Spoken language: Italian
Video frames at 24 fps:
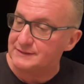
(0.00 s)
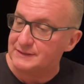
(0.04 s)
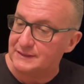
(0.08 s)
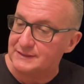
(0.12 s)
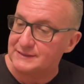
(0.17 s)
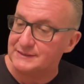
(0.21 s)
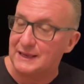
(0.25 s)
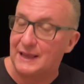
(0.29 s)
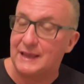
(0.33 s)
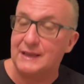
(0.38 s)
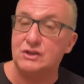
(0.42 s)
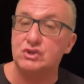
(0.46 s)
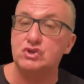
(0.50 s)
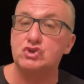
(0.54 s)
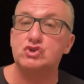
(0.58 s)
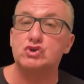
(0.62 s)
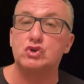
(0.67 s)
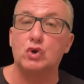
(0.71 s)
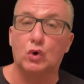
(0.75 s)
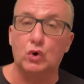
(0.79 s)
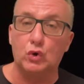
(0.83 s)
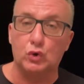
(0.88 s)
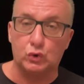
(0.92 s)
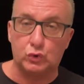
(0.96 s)
se sei
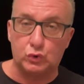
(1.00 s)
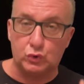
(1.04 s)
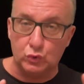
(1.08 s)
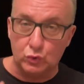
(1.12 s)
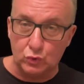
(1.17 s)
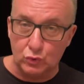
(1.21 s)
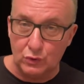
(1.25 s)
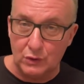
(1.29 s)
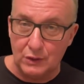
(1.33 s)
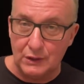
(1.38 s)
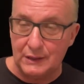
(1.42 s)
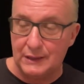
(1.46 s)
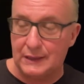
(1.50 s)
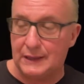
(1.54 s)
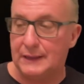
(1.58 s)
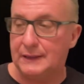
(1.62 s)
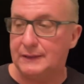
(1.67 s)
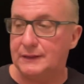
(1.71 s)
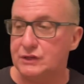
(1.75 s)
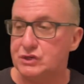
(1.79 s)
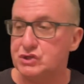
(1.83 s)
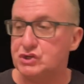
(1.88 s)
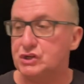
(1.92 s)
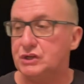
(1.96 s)
solo tu e
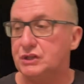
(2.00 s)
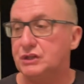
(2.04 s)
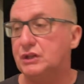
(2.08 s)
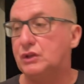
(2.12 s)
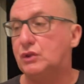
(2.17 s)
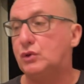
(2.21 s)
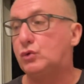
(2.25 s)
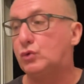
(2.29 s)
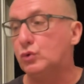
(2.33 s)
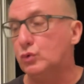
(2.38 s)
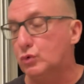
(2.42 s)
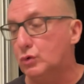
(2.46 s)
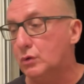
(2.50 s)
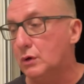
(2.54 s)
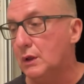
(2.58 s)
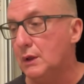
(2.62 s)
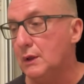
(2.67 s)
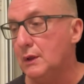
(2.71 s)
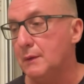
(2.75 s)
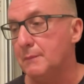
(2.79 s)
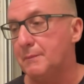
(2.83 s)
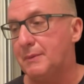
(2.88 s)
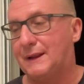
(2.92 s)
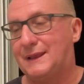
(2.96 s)
decidi tu,
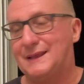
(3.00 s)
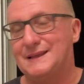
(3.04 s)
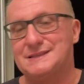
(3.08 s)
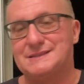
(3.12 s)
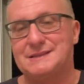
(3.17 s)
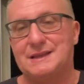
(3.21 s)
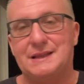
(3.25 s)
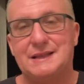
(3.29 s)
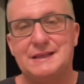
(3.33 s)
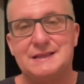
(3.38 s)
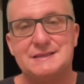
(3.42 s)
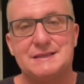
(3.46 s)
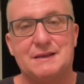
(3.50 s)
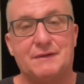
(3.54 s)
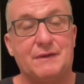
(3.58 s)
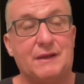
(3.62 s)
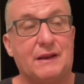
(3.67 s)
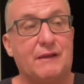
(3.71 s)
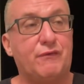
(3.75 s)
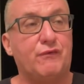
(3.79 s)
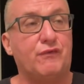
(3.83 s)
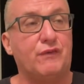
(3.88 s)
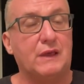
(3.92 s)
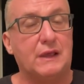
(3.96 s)
perché se inizi a
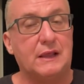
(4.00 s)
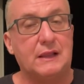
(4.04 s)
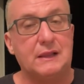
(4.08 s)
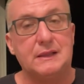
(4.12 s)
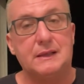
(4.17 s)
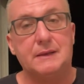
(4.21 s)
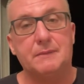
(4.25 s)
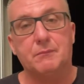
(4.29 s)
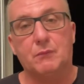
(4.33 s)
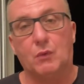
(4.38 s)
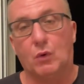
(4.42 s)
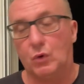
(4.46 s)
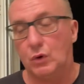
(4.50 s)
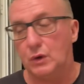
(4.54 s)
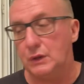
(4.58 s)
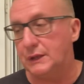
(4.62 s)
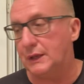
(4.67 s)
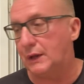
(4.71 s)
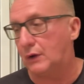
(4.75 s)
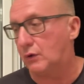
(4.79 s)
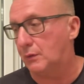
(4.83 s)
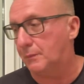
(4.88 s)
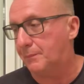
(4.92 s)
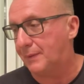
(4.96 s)
avere figli,
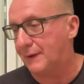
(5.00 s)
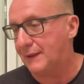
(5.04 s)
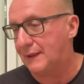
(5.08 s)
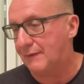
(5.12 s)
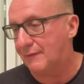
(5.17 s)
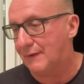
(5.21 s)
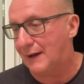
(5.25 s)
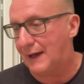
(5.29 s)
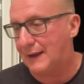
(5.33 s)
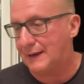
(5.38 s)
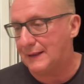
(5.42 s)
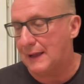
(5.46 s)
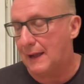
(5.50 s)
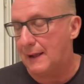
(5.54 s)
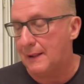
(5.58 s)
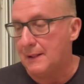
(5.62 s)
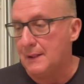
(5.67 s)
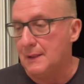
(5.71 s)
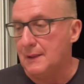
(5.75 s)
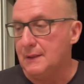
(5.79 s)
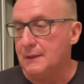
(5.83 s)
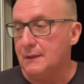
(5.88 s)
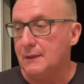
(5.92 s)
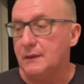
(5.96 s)
moglie e compagnia varia,
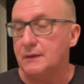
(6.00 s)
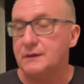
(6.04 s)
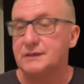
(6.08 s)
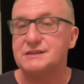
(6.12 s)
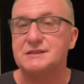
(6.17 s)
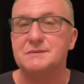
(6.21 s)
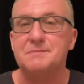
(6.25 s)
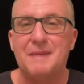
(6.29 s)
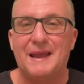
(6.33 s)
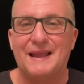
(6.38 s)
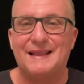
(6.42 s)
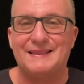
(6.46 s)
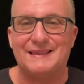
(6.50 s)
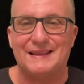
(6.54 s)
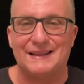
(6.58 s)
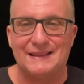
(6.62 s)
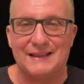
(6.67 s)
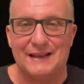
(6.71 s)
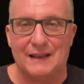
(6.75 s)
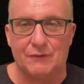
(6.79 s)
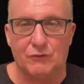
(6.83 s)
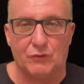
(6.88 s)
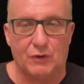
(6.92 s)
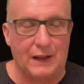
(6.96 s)
smettere
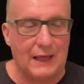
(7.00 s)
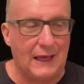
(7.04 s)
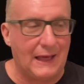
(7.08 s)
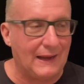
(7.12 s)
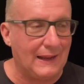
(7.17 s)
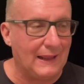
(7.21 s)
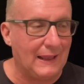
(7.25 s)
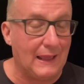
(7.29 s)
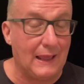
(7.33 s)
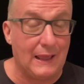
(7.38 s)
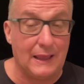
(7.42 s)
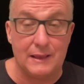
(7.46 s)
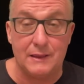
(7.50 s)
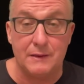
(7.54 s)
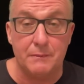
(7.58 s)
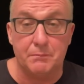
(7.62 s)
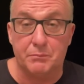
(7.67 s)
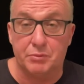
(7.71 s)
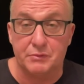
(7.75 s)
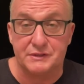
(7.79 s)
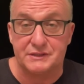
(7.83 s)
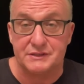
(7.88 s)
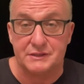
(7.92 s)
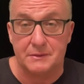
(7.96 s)
di lavorare è
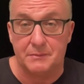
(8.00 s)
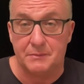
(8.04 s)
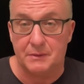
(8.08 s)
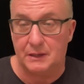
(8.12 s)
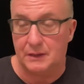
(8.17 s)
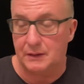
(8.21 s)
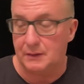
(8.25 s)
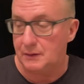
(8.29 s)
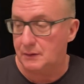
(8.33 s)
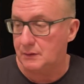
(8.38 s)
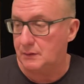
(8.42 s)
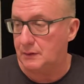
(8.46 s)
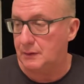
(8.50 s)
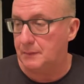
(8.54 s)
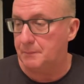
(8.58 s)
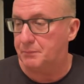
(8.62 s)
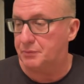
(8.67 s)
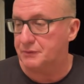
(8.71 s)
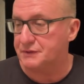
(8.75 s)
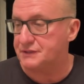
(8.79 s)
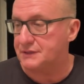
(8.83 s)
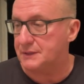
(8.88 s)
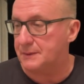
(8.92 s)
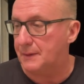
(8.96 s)
impossibile,
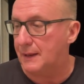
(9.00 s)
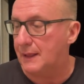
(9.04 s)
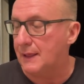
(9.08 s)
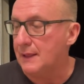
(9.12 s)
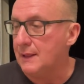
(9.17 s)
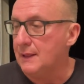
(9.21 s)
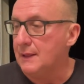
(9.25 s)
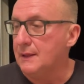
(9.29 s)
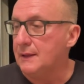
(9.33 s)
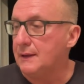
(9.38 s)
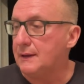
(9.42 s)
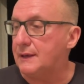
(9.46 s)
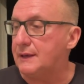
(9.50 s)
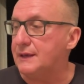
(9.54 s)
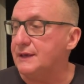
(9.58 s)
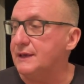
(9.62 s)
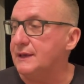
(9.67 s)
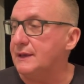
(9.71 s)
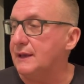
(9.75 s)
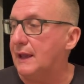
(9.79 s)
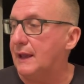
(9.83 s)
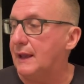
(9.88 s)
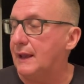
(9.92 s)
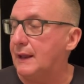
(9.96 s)
impossibile.
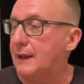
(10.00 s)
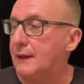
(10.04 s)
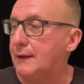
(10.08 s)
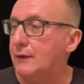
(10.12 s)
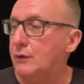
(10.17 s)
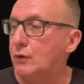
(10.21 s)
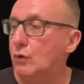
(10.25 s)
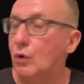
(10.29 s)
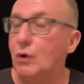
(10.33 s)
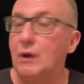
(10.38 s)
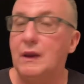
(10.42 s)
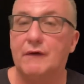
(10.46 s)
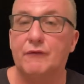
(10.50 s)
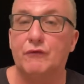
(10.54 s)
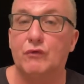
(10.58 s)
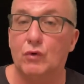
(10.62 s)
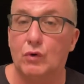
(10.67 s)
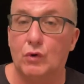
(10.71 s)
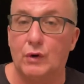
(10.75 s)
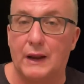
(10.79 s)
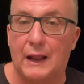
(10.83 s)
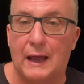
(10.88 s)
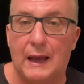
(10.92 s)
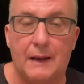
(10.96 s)
Chi eh, non
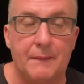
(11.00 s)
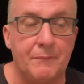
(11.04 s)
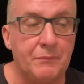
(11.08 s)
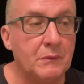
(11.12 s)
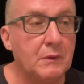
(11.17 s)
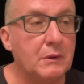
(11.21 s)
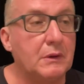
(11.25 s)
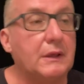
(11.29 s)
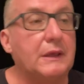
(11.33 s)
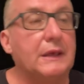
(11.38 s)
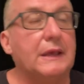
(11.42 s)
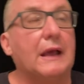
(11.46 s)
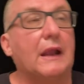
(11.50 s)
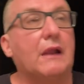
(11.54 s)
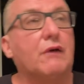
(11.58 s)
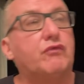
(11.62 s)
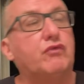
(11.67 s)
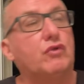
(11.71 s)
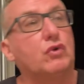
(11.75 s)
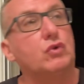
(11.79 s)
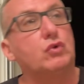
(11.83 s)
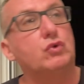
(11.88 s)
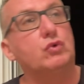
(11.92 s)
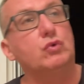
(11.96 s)
lavora, chi ha la
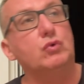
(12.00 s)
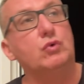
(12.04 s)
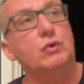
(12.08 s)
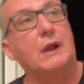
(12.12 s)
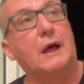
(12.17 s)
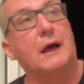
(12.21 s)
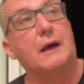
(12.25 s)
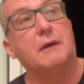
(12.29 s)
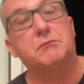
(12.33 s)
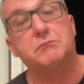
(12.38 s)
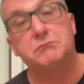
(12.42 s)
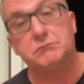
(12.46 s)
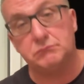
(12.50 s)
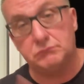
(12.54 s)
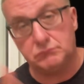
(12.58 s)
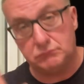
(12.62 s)
fortuna,